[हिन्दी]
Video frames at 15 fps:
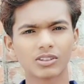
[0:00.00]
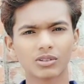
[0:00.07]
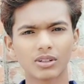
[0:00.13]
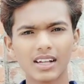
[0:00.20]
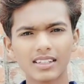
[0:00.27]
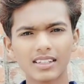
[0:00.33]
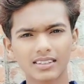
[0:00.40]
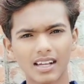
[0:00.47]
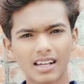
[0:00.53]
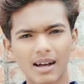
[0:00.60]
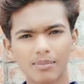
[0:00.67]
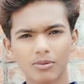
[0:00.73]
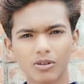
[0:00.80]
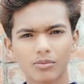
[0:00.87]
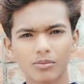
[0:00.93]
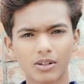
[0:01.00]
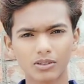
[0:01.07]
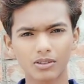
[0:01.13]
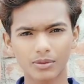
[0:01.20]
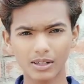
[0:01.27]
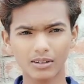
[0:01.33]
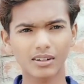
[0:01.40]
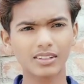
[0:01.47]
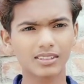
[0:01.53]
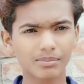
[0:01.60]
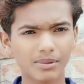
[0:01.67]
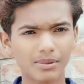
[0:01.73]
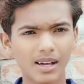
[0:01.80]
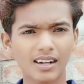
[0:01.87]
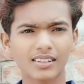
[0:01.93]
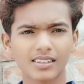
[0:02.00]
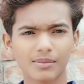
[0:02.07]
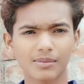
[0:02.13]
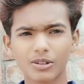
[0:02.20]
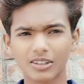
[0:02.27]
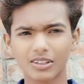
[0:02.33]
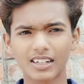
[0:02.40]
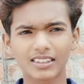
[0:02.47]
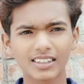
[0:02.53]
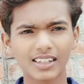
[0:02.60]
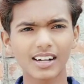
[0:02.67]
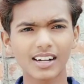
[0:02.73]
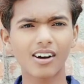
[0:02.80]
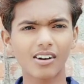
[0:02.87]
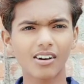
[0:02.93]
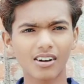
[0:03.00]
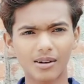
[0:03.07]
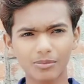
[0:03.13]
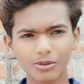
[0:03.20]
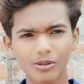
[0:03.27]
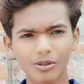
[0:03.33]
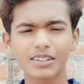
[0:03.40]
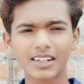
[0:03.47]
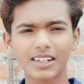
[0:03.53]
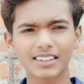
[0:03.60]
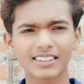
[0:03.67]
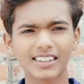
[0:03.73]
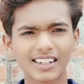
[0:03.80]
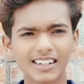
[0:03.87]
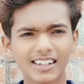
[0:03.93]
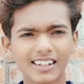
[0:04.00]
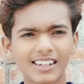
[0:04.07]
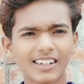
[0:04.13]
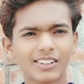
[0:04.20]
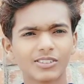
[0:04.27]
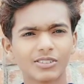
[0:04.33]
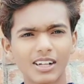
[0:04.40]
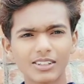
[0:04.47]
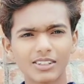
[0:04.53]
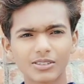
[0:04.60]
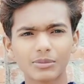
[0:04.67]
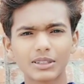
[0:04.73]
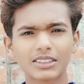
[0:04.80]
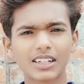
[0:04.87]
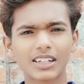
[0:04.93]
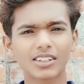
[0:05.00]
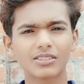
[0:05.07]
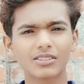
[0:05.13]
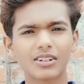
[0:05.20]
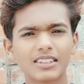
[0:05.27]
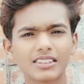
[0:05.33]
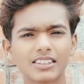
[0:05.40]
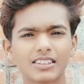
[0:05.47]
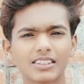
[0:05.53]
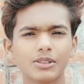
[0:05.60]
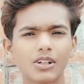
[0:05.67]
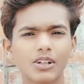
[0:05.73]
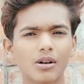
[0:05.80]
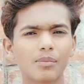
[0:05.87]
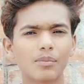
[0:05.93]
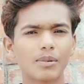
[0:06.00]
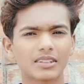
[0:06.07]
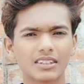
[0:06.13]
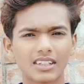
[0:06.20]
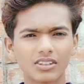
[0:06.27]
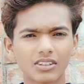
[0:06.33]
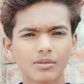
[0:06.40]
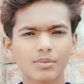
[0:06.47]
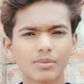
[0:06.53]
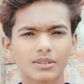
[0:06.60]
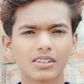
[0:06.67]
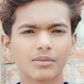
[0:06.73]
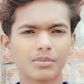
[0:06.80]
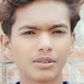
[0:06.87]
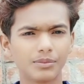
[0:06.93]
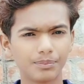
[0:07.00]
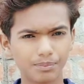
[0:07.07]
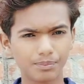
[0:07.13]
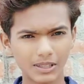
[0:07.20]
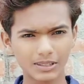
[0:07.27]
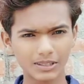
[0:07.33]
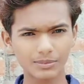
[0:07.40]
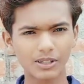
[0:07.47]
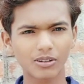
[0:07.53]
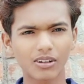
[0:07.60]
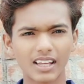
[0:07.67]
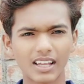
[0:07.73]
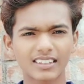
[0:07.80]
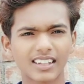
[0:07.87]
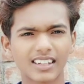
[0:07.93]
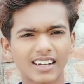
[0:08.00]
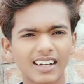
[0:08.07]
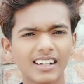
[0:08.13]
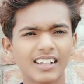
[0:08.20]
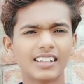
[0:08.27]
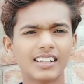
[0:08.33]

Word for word: तो गाइस आप लोग मनोज भैया को ऐसे प्यार एंड सपोर्ट करते रहना और हमको भी करते रहना तो गाइस उम्मीद करता हूँ आज की इस वीडियो को पसंद आई होगी पसंद प्लीज़ वीडियो को लाइक करना